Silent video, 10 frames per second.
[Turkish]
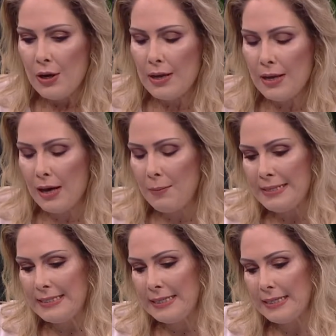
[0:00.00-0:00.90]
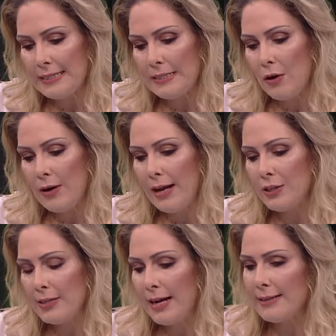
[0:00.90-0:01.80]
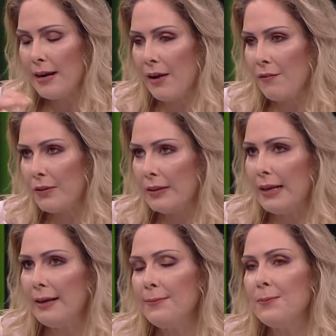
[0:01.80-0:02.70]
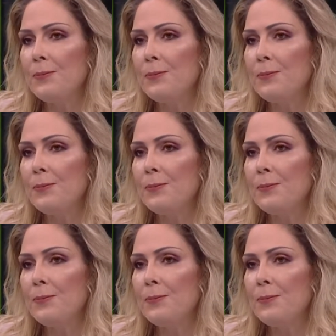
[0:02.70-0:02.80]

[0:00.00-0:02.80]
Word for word: e, ama siz öğrenciler tarafından